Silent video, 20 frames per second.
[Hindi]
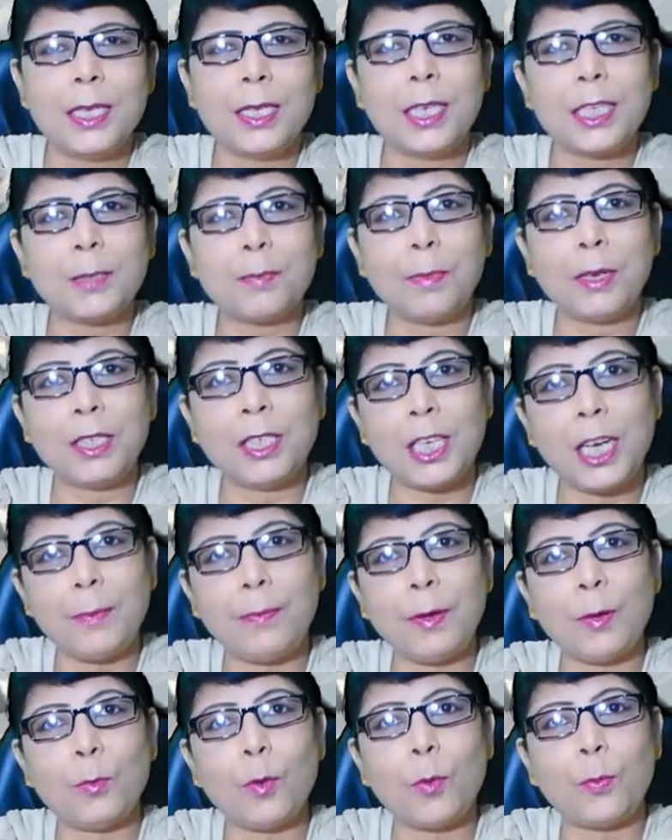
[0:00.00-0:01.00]
जिस मंजिल
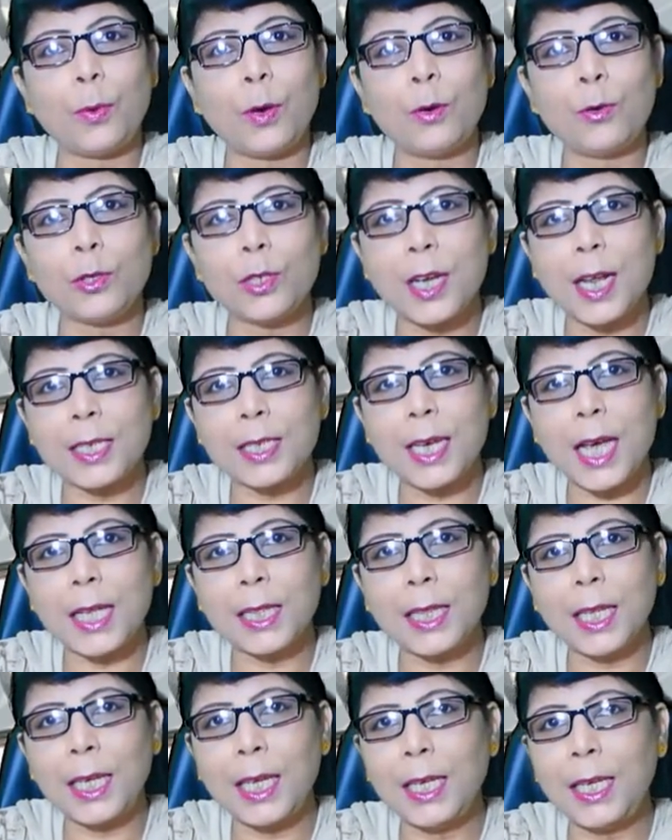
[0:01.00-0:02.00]
पे वो पहुंचना
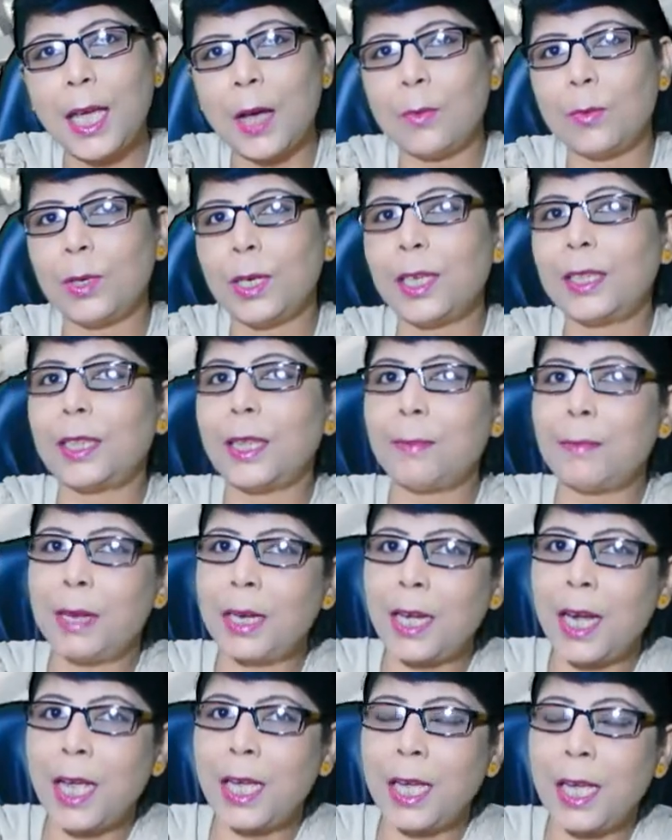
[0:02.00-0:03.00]
चाहते हैं या उनकी
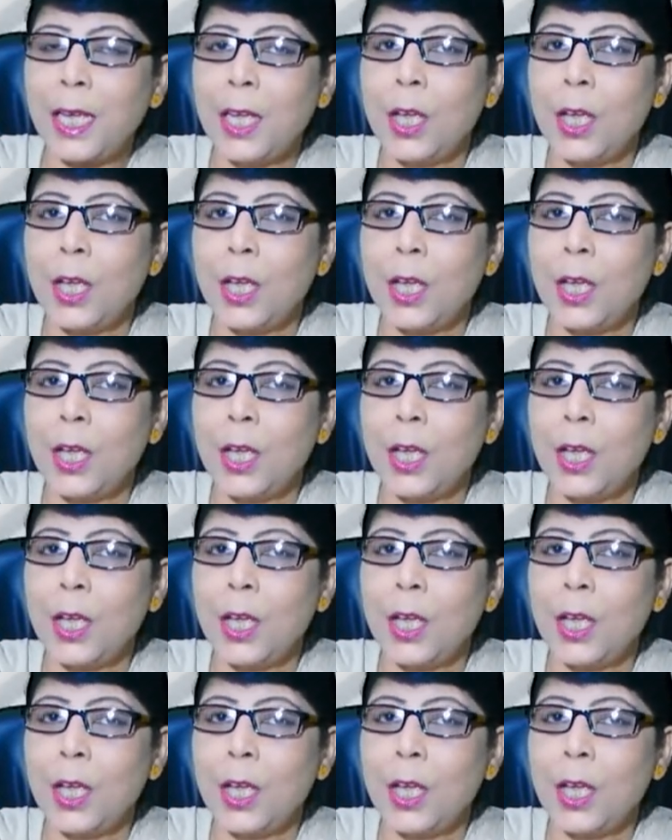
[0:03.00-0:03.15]
तमन्ना